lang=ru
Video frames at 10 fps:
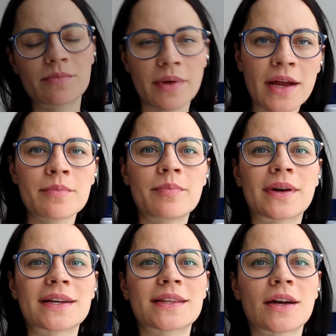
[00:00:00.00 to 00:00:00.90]
разбираем
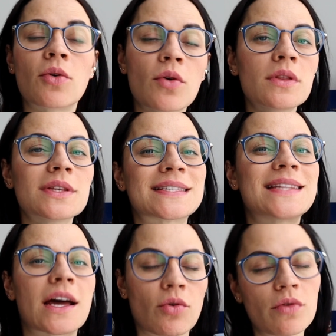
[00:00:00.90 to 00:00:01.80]
протокол
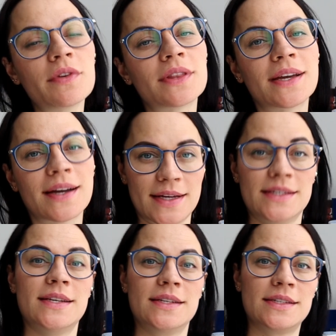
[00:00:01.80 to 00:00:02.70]
здоровья
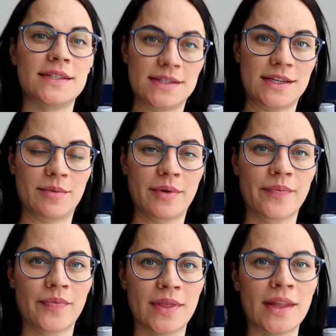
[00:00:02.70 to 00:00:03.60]
дыхательной системы.
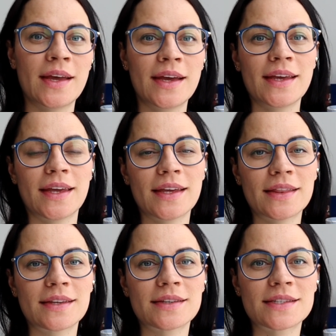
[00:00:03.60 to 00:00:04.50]

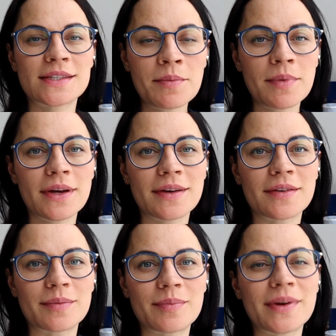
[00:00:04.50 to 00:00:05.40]
Это
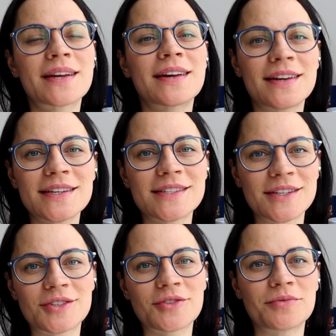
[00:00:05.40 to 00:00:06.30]
самое
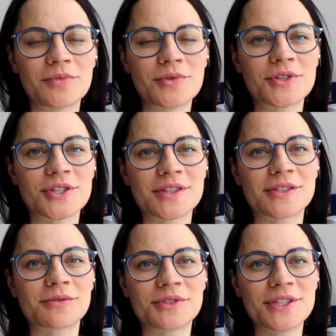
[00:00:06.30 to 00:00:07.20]
прекрасное, что может
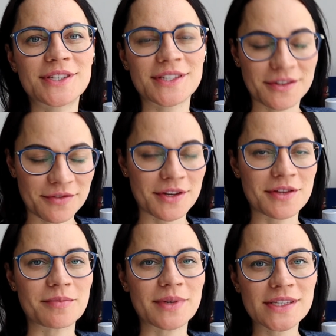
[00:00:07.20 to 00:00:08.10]
случиться с
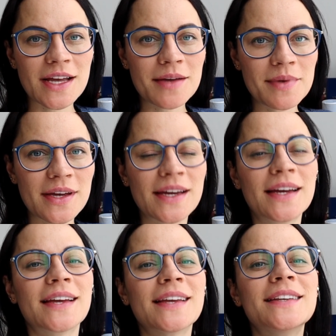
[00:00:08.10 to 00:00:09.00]
эфирными маслами –
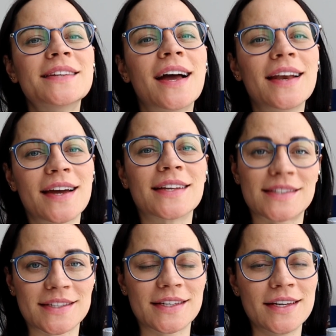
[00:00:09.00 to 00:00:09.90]

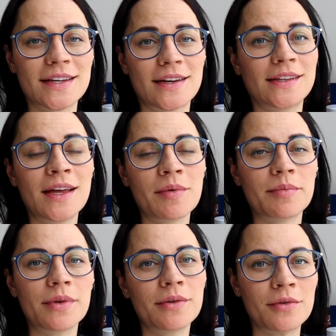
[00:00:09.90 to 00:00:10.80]
ингаляция. Когда
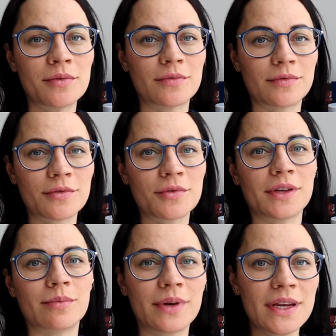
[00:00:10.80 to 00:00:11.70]
мы берем в
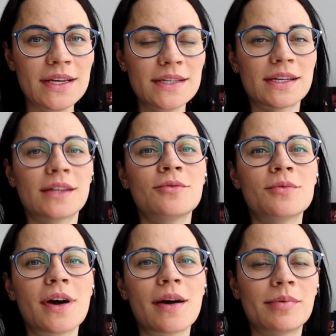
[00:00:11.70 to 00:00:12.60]
руки бриз,
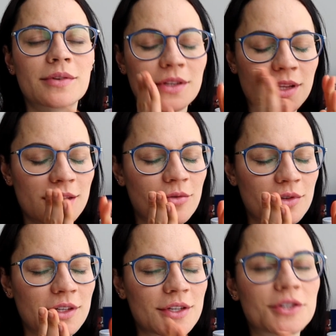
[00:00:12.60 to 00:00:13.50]
одну каплю на
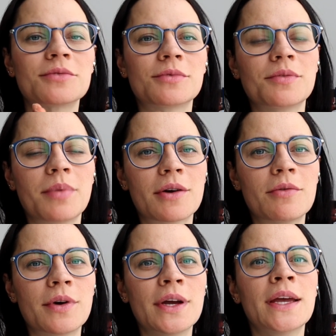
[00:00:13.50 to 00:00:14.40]
ладони, дышим
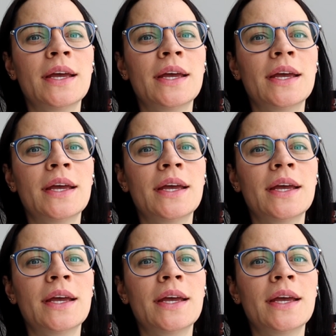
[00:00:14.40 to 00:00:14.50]
глубоко,